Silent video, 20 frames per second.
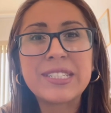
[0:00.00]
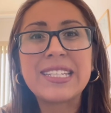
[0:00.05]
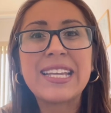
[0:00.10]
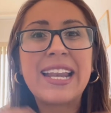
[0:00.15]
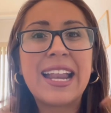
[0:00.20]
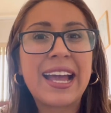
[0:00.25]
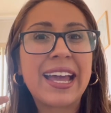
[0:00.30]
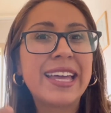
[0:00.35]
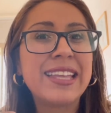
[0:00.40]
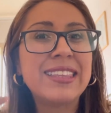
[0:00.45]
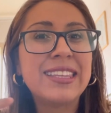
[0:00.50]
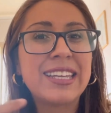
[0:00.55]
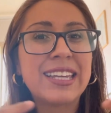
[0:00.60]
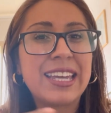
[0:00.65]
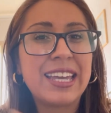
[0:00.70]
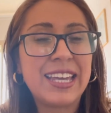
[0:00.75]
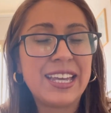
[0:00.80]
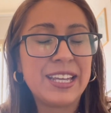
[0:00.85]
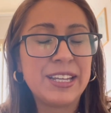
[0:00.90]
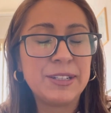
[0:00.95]
era gente
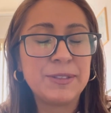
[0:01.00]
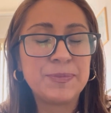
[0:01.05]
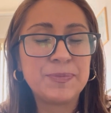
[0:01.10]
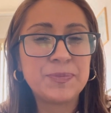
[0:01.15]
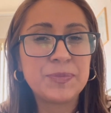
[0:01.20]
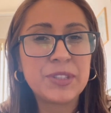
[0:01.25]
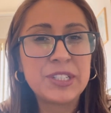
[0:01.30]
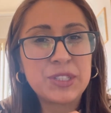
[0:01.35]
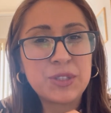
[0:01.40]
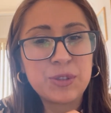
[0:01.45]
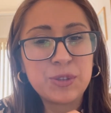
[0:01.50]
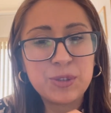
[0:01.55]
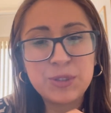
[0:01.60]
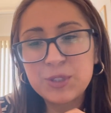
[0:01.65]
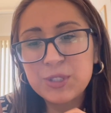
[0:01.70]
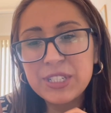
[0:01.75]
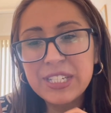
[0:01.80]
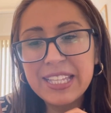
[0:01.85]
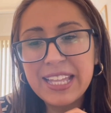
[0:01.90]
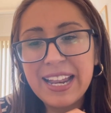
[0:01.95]
que
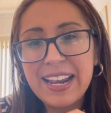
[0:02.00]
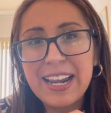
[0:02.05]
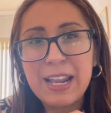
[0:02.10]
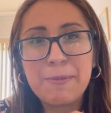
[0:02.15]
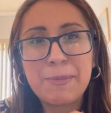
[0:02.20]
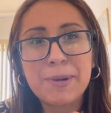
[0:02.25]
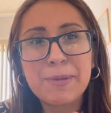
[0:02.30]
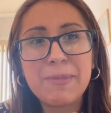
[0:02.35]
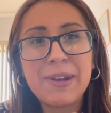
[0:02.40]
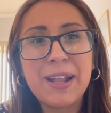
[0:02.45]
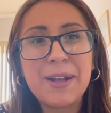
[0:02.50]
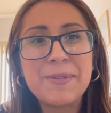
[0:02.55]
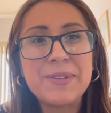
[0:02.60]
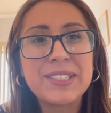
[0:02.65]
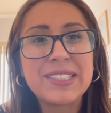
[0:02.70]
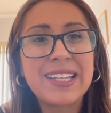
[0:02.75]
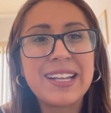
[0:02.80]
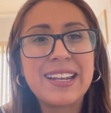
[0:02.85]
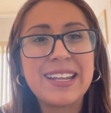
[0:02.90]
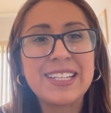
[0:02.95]
desconocida, la primera
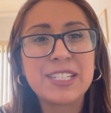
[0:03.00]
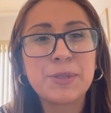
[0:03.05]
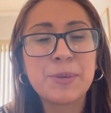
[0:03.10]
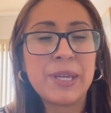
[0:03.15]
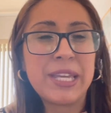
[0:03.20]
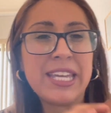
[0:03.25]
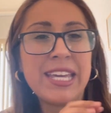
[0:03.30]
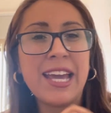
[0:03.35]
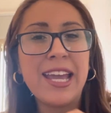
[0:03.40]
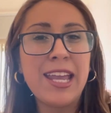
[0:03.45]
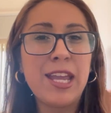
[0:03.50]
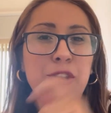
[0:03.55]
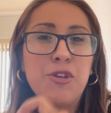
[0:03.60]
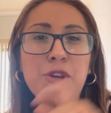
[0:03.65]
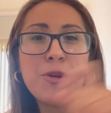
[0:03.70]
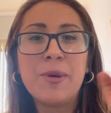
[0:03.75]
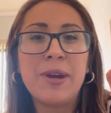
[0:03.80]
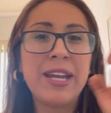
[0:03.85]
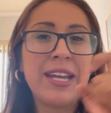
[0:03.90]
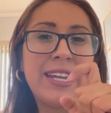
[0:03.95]
vez que las veía y no
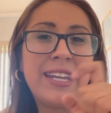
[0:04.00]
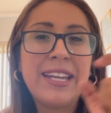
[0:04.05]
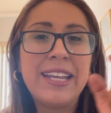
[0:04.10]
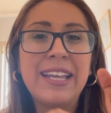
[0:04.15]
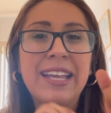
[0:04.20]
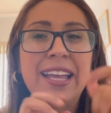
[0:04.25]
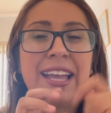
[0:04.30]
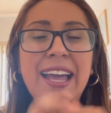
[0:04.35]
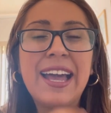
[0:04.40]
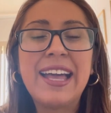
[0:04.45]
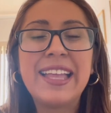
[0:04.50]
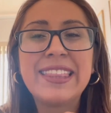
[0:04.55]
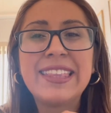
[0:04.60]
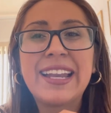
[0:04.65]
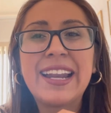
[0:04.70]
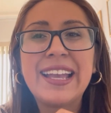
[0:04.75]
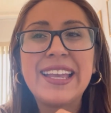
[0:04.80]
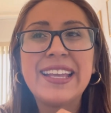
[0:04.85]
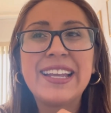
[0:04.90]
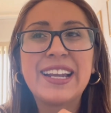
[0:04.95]
iba a ir
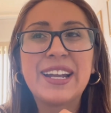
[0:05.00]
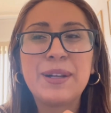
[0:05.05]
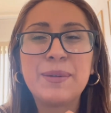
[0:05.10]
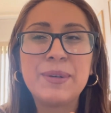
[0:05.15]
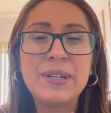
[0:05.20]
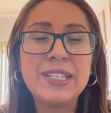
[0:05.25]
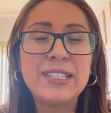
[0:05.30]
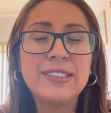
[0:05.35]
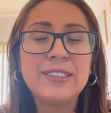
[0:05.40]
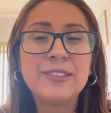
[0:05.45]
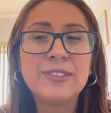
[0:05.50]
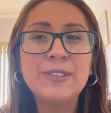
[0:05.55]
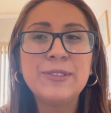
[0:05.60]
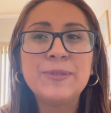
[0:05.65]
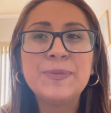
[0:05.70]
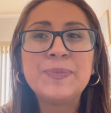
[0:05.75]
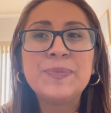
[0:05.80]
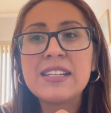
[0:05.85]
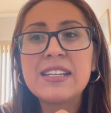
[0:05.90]
andar ahí grabando.